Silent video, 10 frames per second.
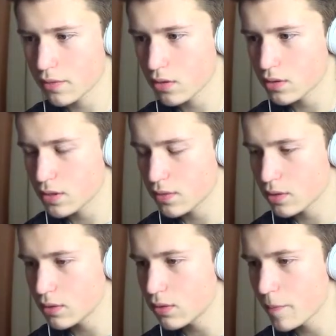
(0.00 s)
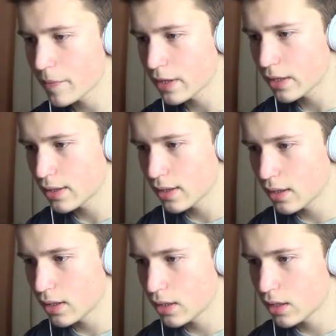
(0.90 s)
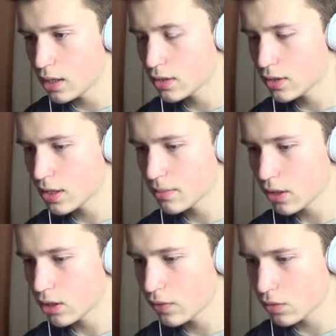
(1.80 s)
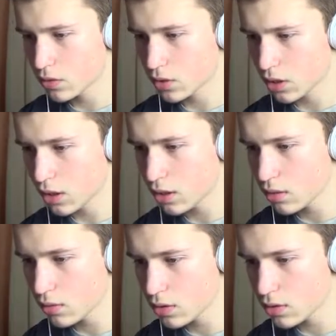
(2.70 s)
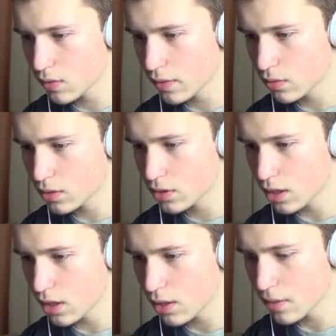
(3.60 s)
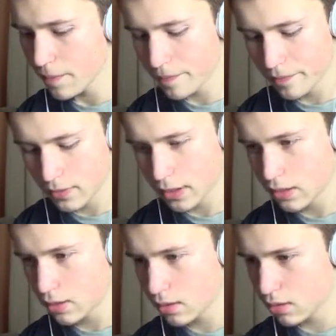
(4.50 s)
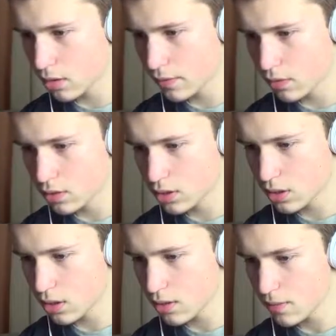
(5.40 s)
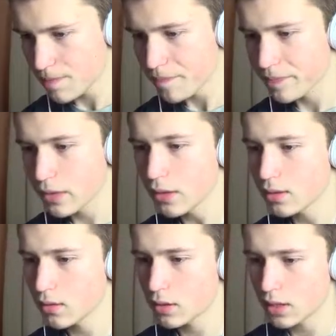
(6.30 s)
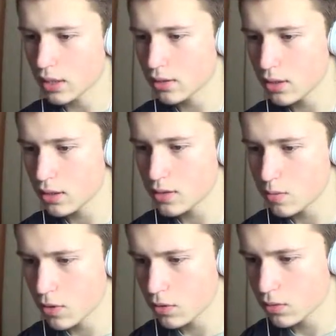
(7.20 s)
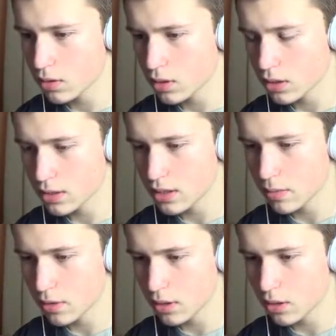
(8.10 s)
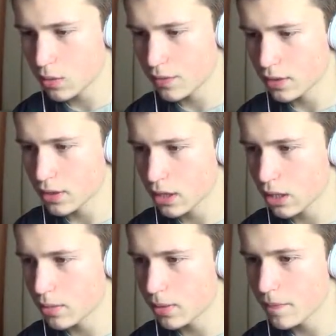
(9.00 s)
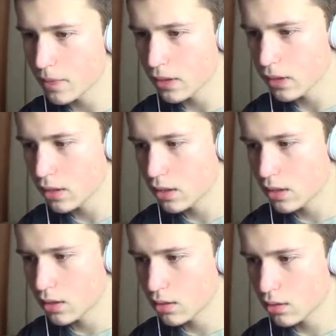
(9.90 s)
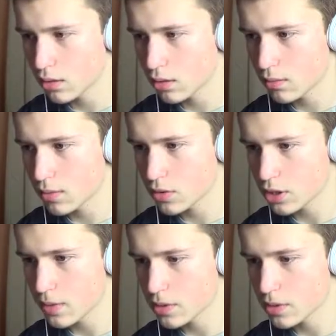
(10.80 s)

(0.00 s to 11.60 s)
wchodzę w nią. I dostałem tak, nową różdżkę, to jest nowa różdżka, e, nowa różdżka, no i tak, no i ten smok, który jest na mojej głowie, tak jakby e, może się